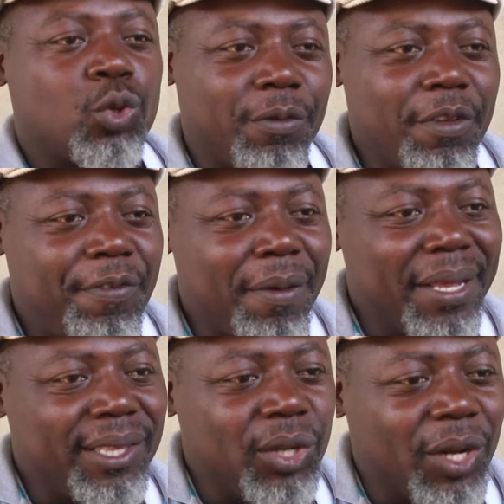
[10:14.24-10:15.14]
Ce que je vais
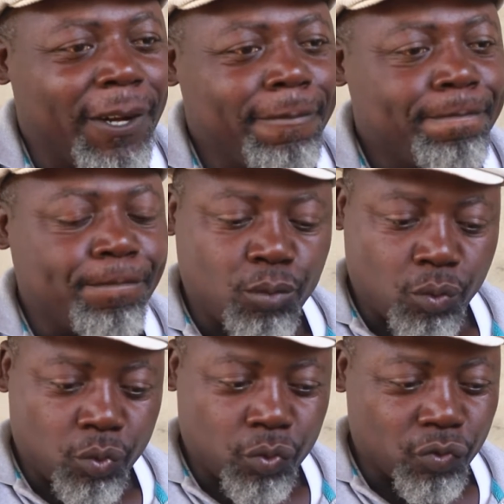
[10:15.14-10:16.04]
faire maintenant,
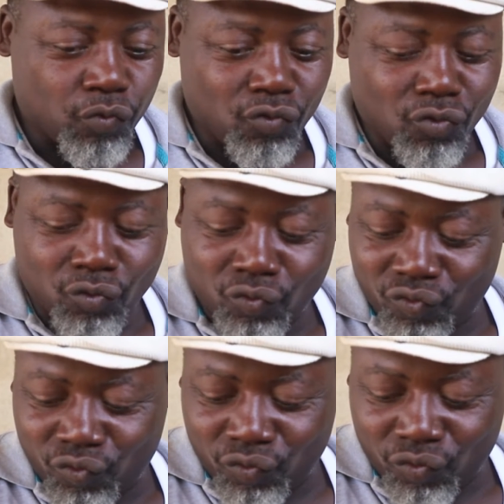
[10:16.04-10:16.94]

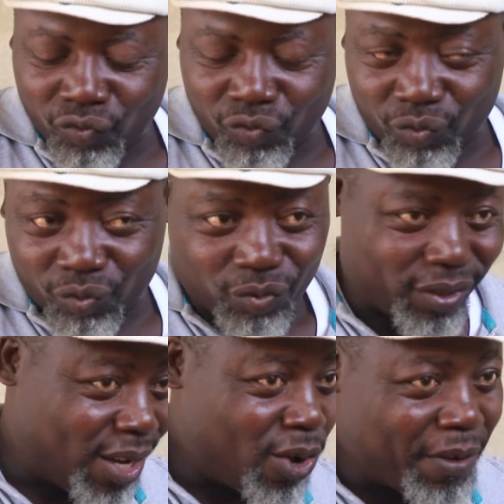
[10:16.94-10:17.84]
hmm,
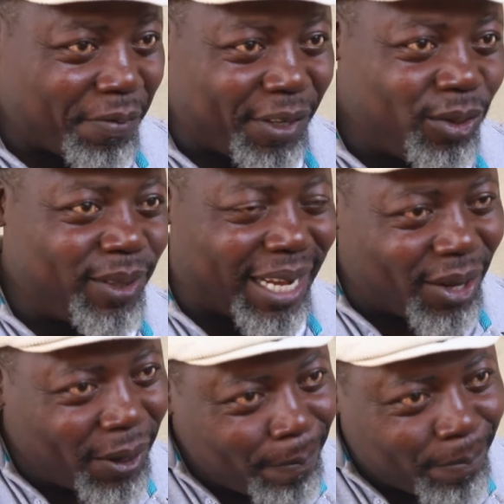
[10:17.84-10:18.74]
dès qu'on va finir tout
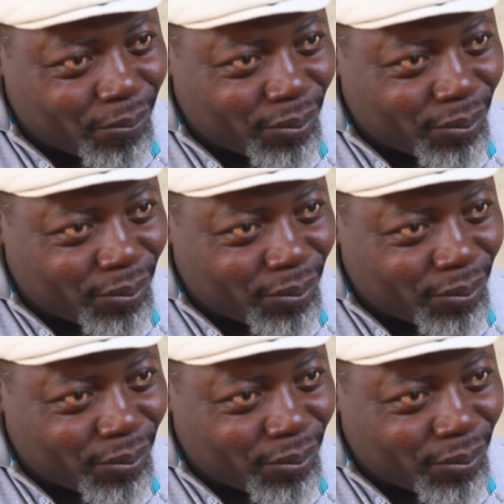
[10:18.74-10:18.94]
à l'heure,